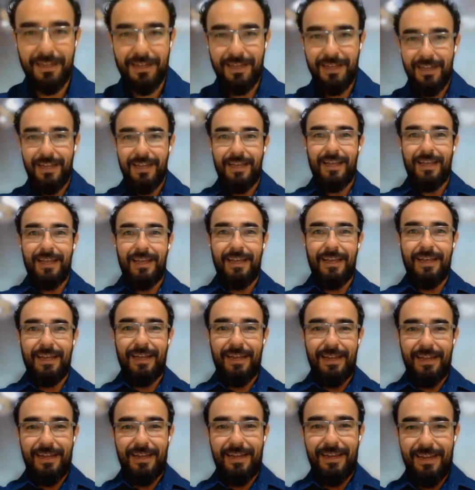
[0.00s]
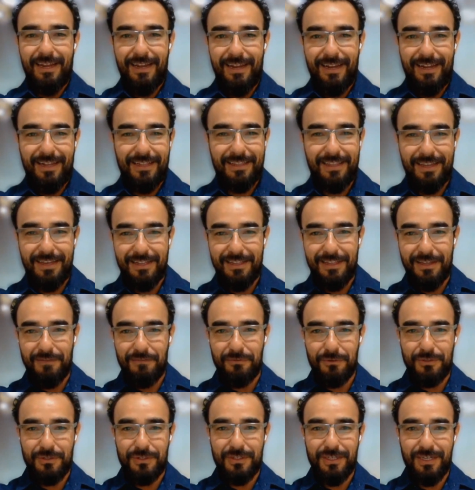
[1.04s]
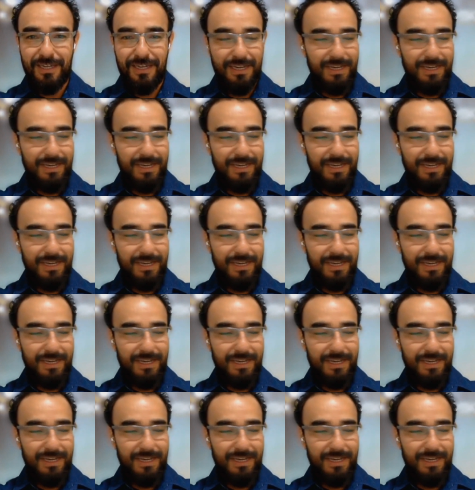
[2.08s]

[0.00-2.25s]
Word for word: é, atender vocês.